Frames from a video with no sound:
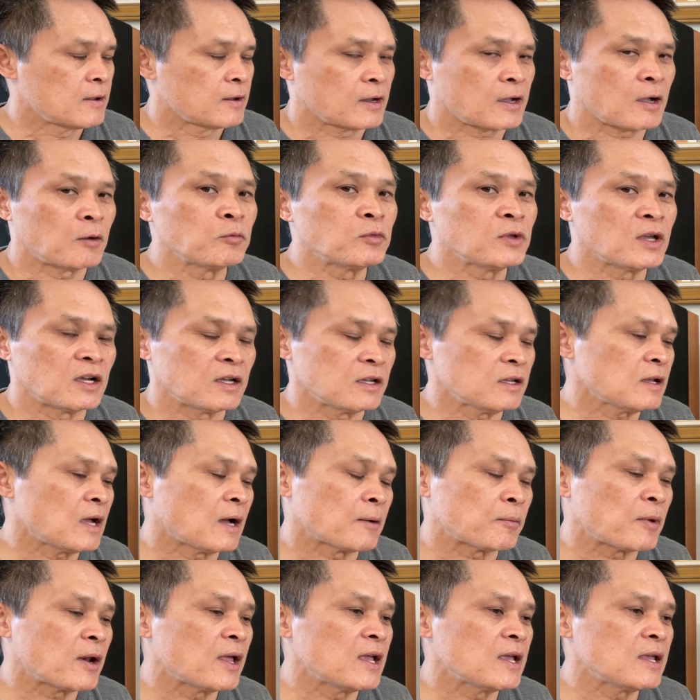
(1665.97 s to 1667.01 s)
không những
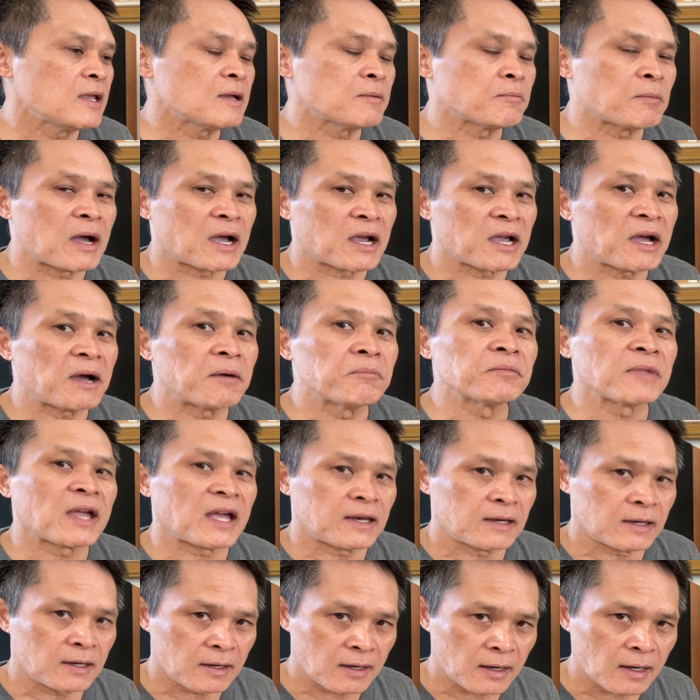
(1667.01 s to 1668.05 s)
hợp lý nhưng mà cái âm
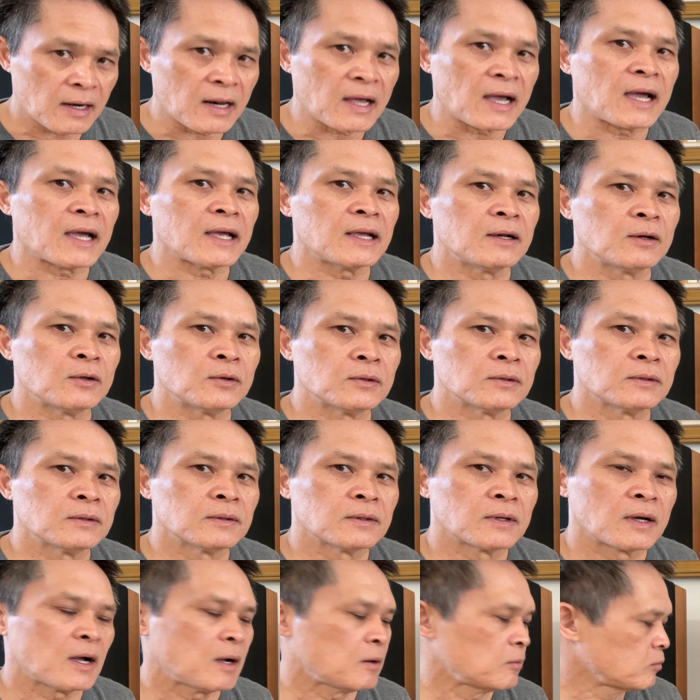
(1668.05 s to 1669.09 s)
thanh nó rất là hay luôn
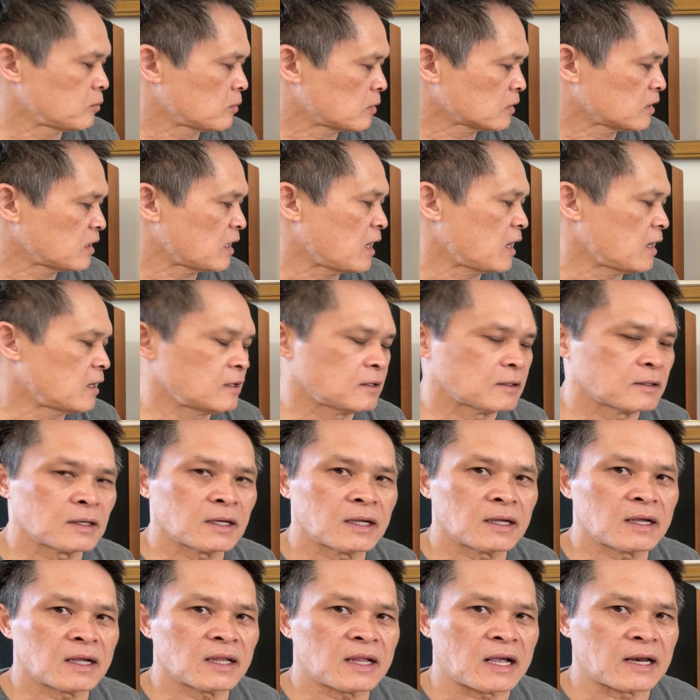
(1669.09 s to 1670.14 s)
không có chê được cái
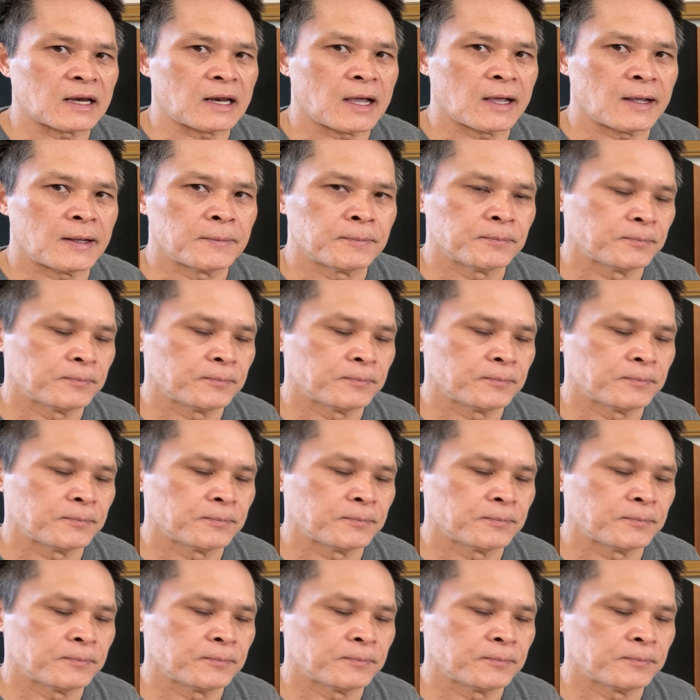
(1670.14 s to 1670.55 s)
cái thằng này